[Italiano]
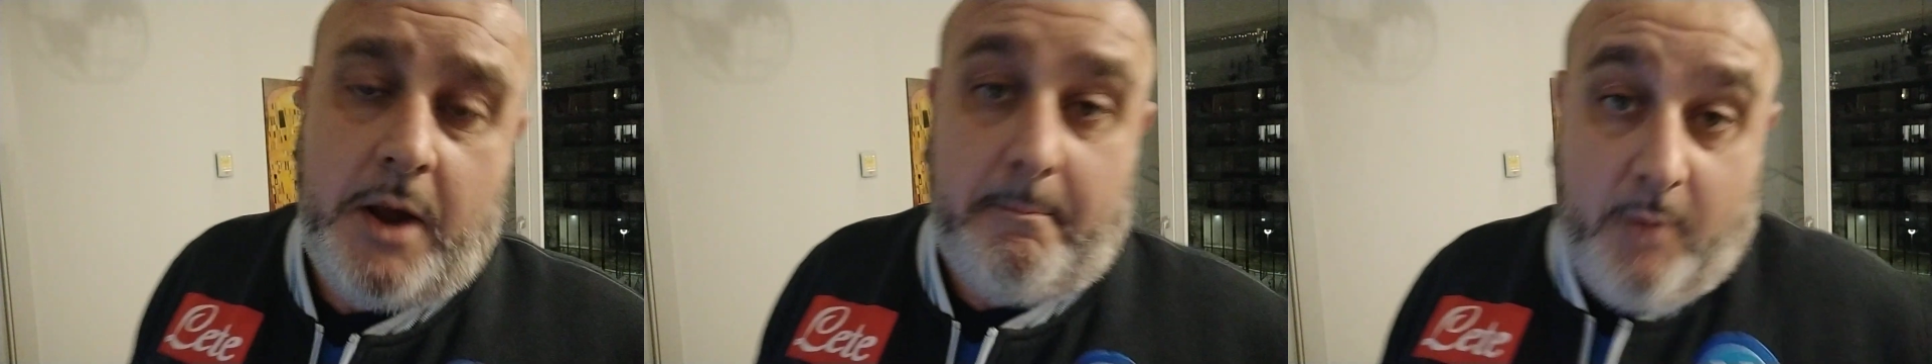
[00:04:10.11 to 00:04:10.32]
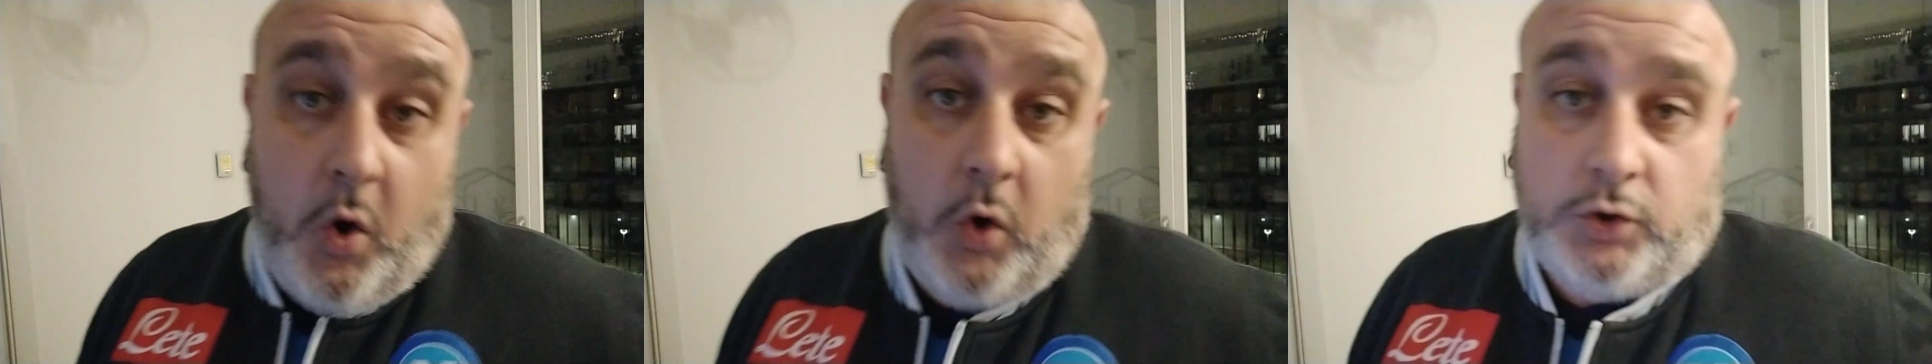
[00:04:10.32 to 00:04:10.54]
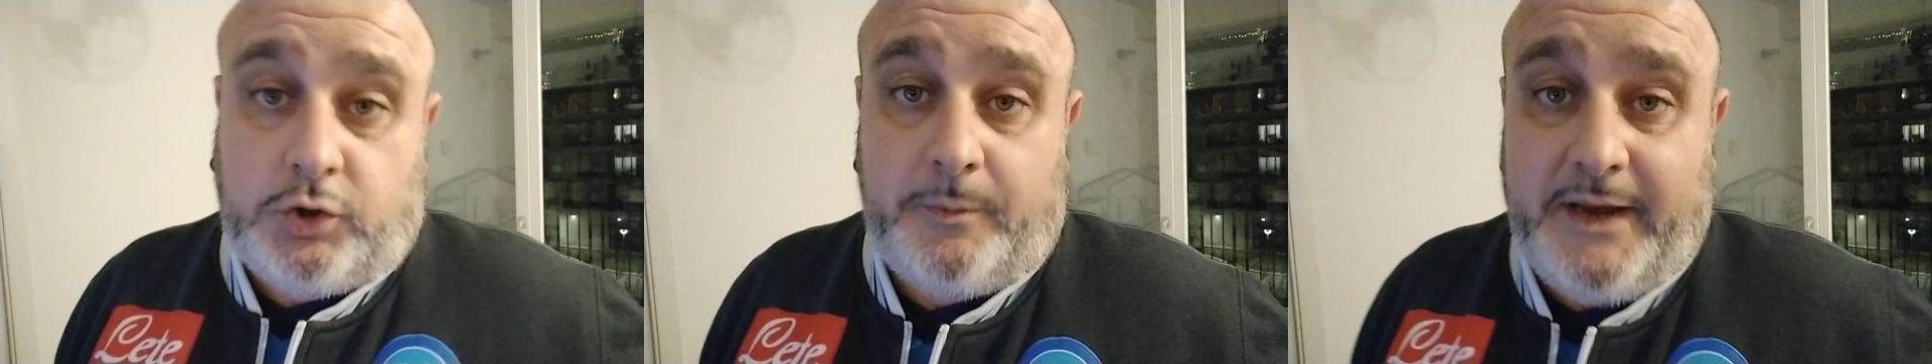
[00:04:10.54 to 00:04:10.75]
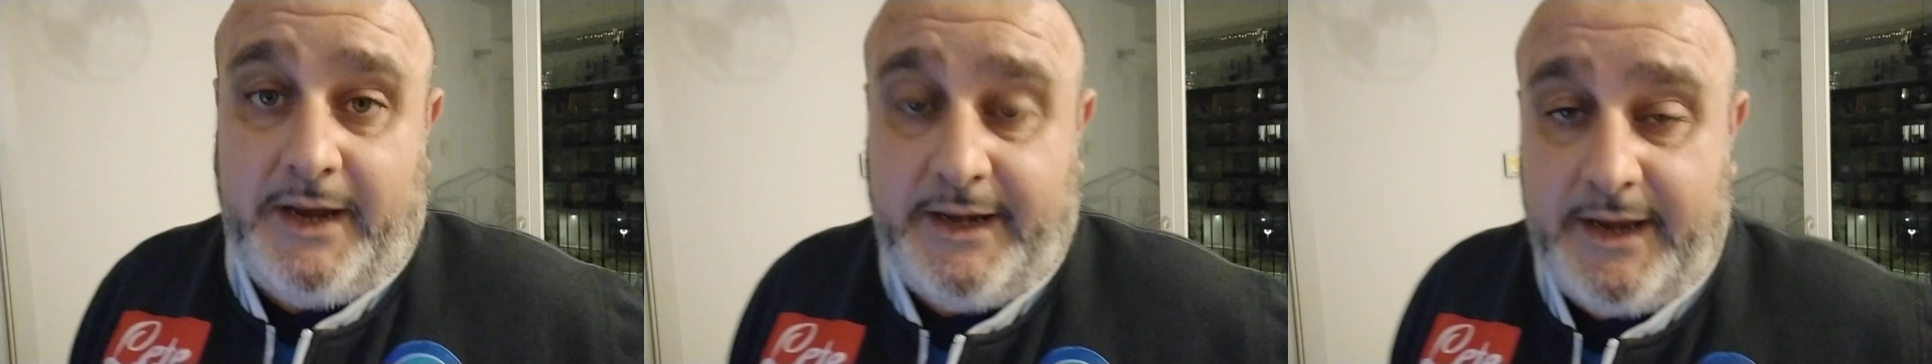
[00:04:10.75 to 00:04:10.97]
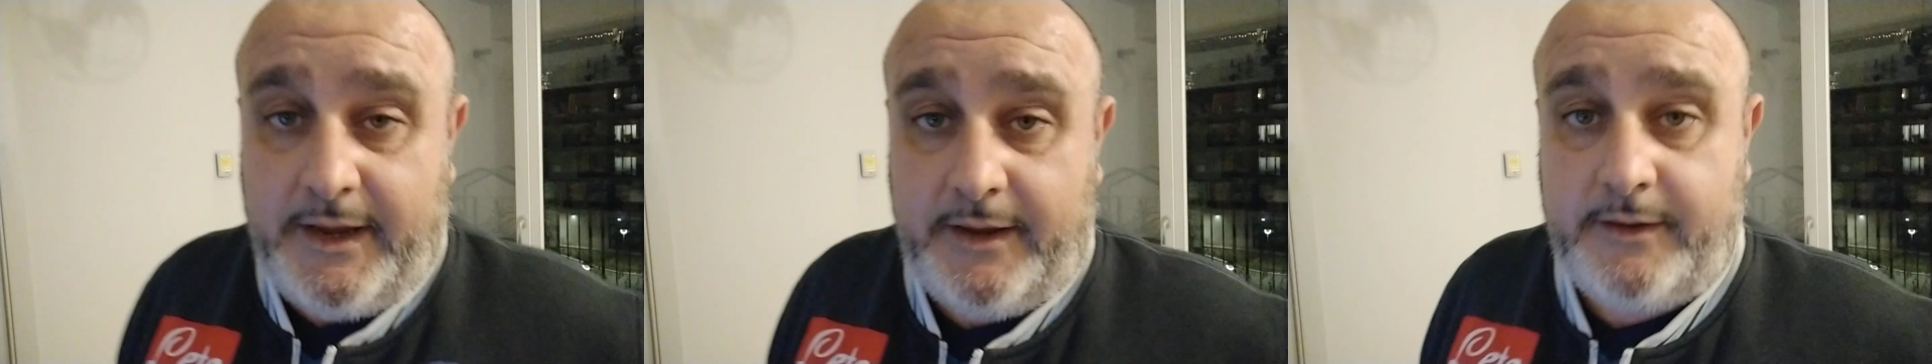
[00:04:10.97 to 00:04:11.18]
molto
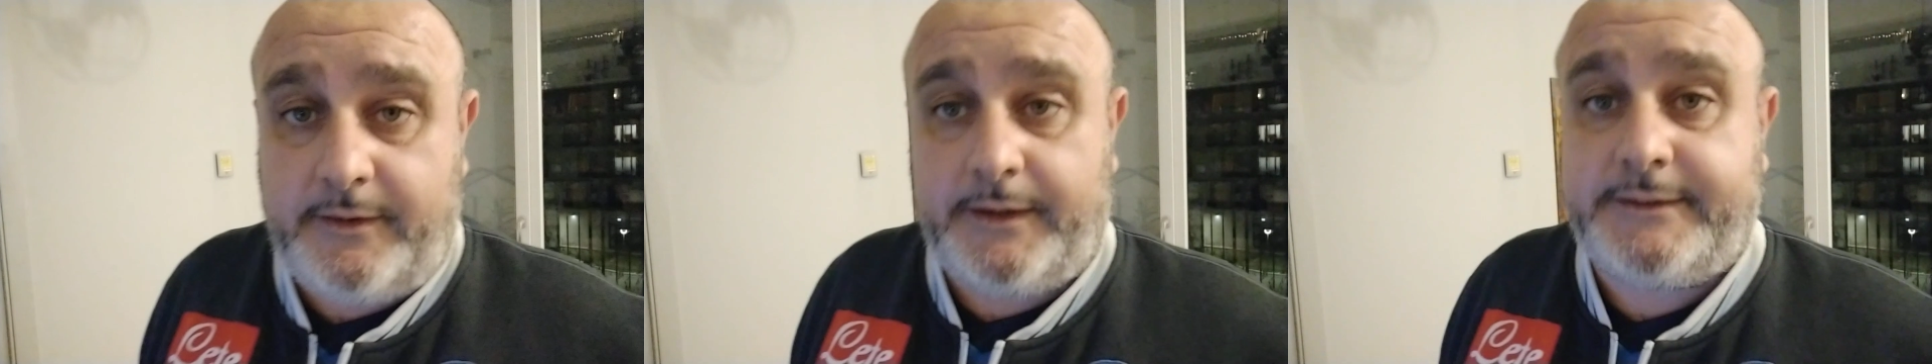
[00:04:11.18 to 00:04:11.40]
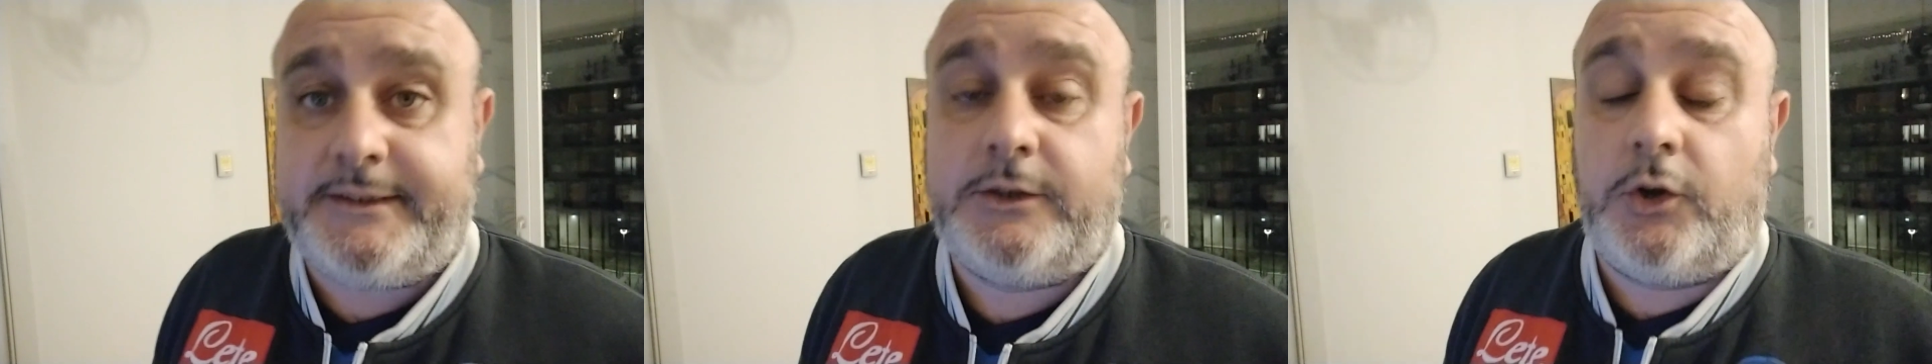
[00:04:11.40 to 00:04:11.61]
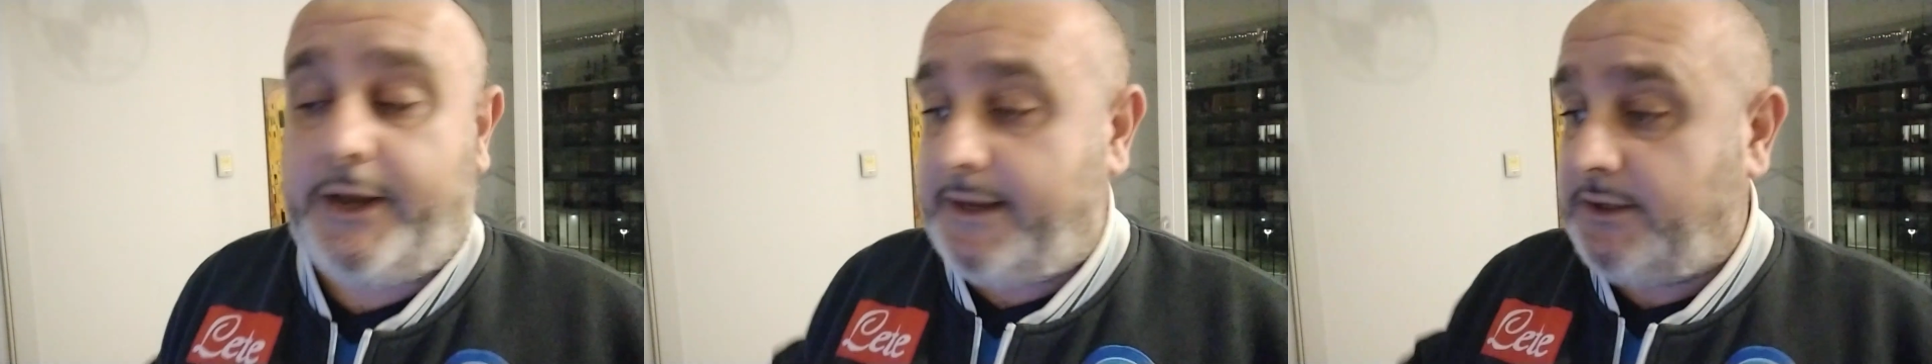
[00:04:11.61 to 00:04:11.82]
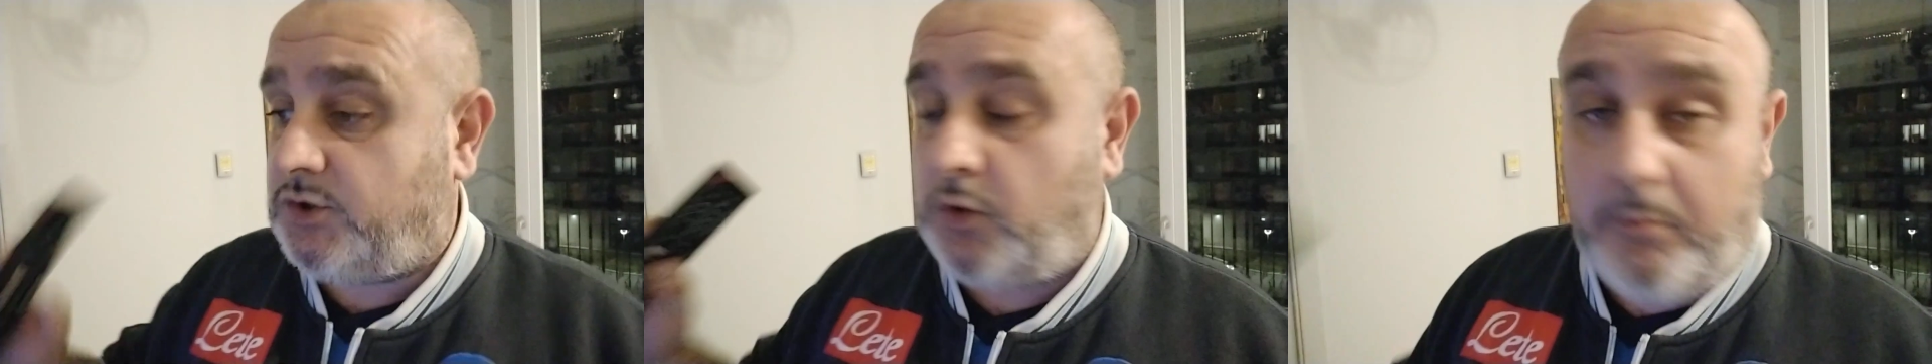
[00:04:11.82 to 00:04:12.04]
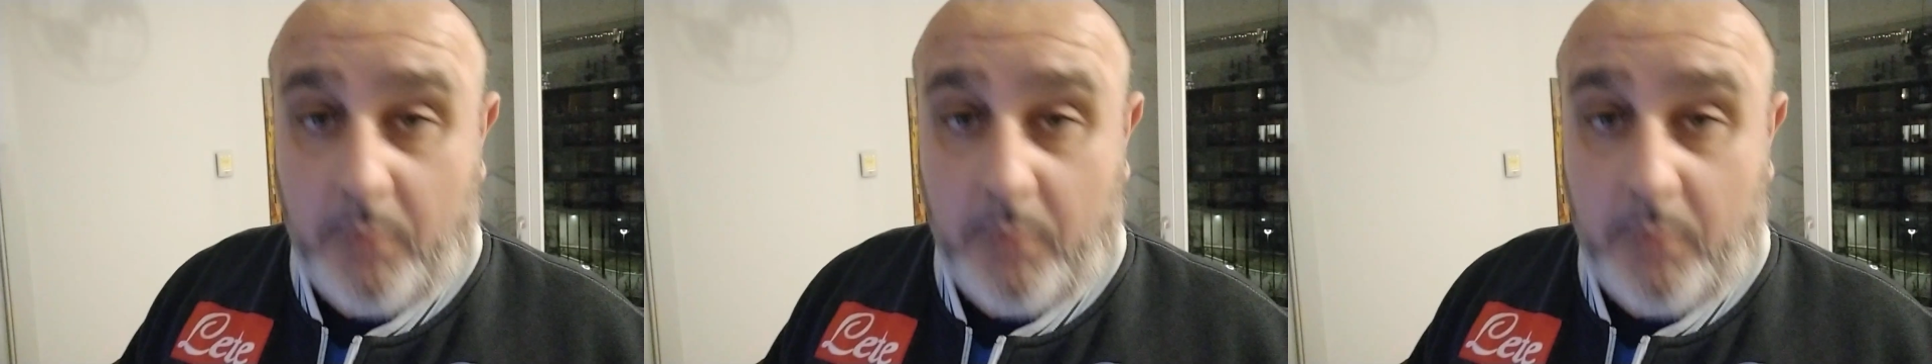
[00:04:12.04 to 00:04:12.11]
bene eh, Di Lorenzo,